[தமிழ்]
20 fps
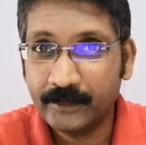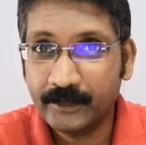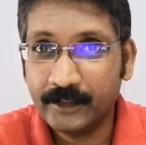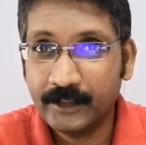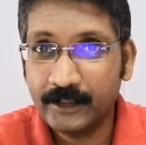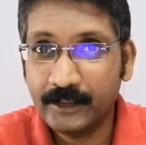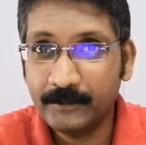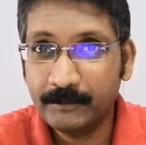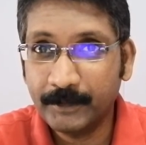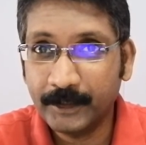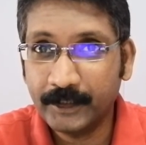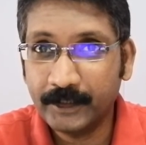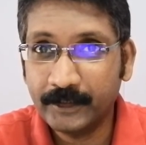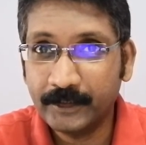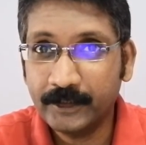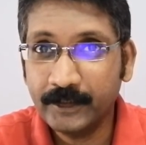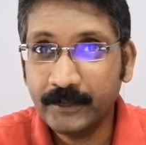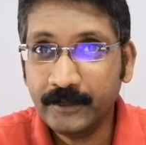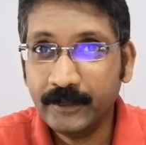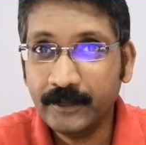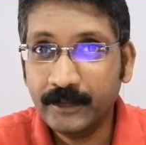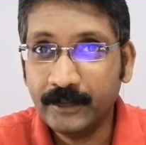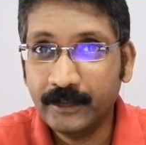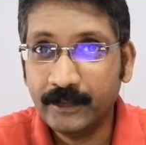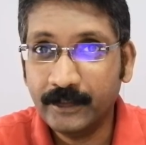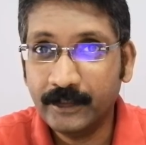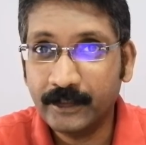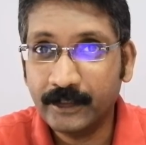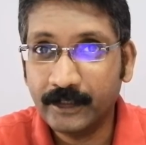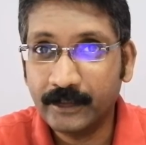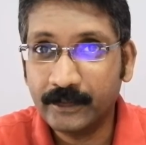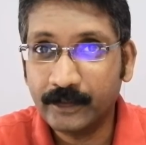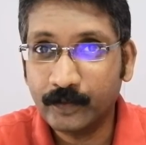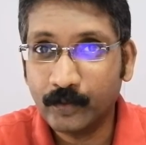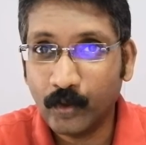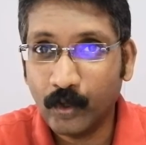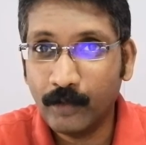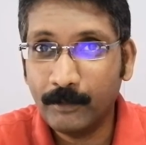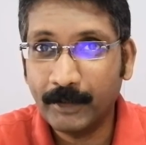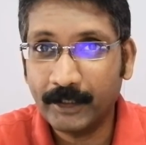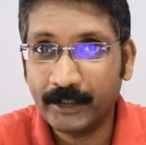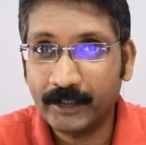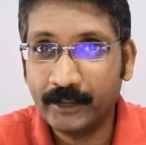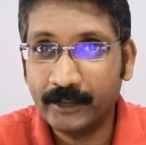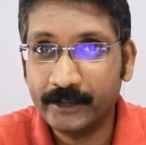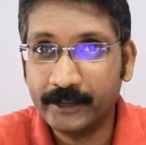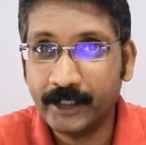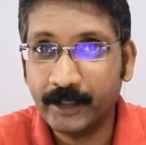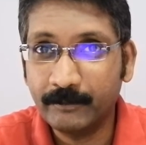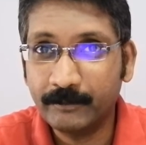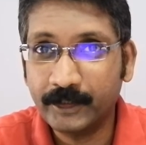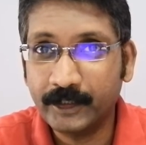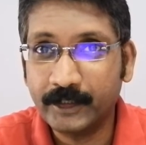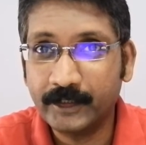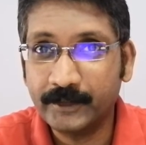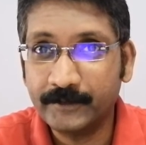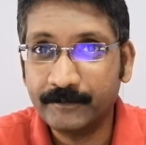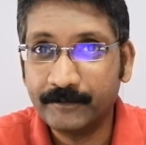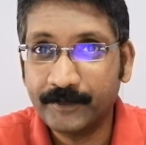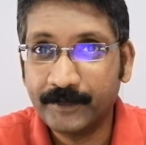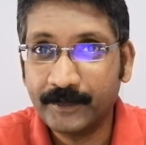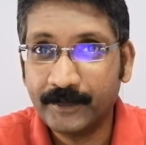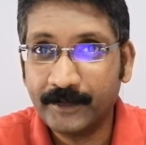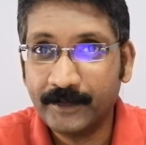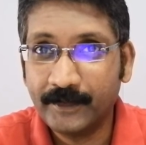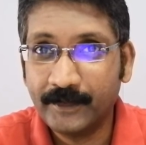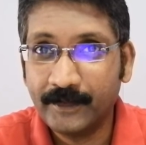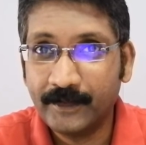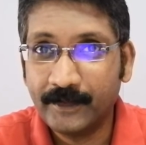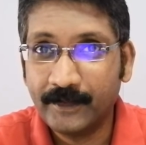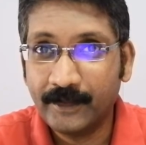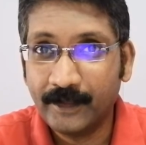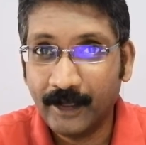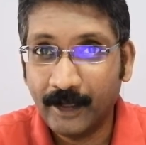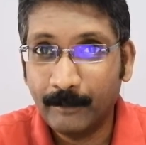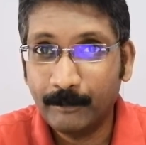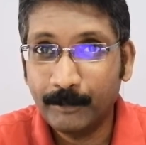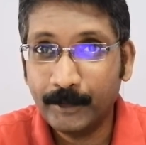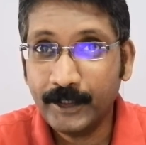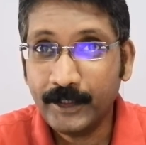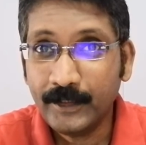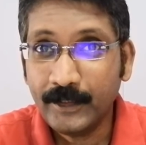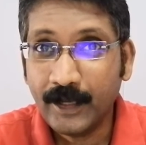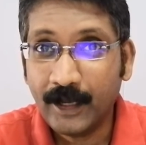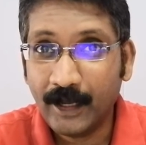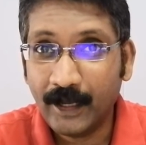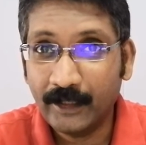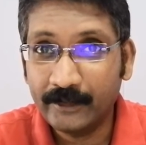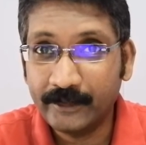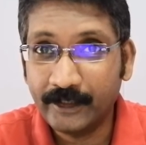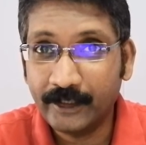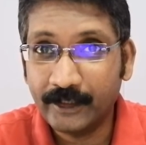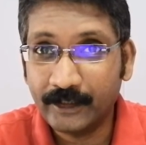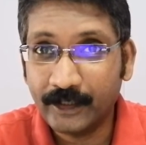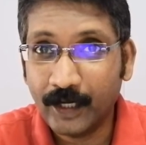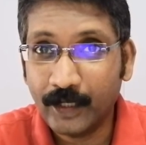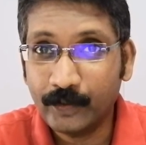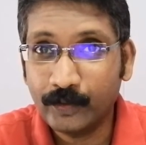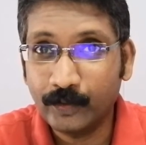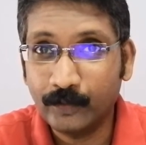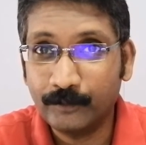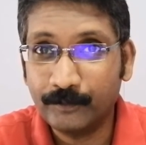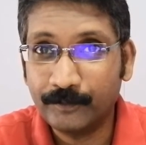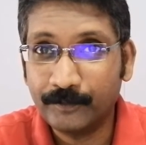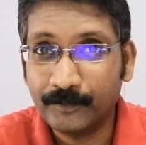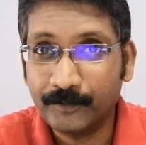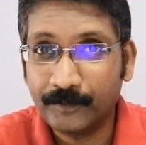கீஇன் பண்ணிவிட்டு நீங்கள் அந்த கால் பட்டனை நீங்கள் அமுக்குங்க அப்போ அதில் காட்டும்